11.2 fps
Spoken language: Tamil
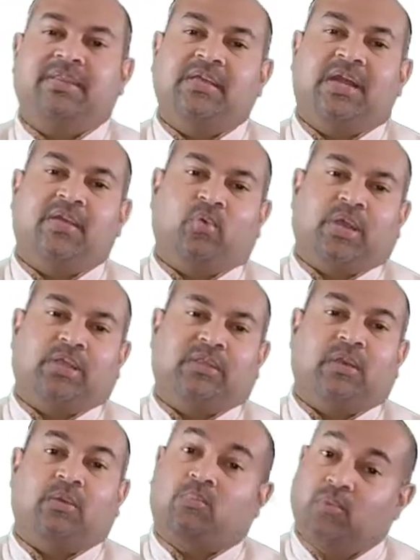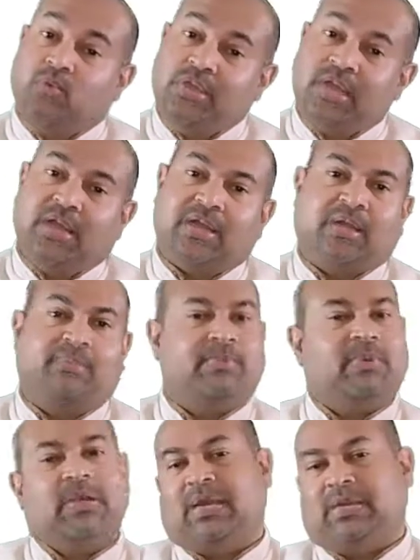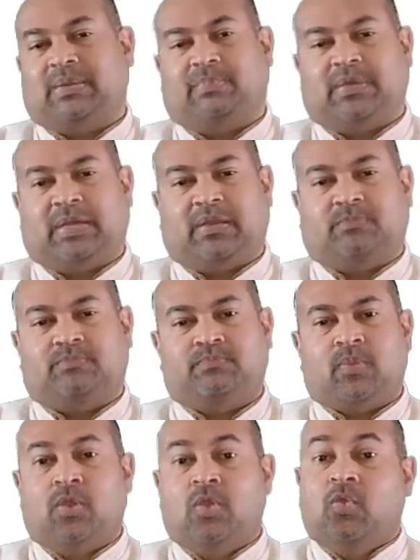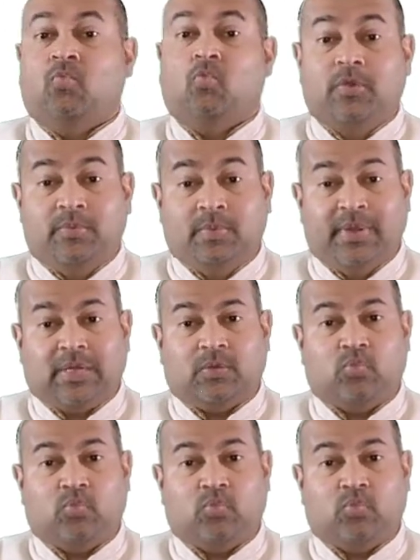ஐந்து அடி உயரத்தில் புதிய கட்டமைப்பில் கட்டப்பட்டன ஓய்வு பெற்ற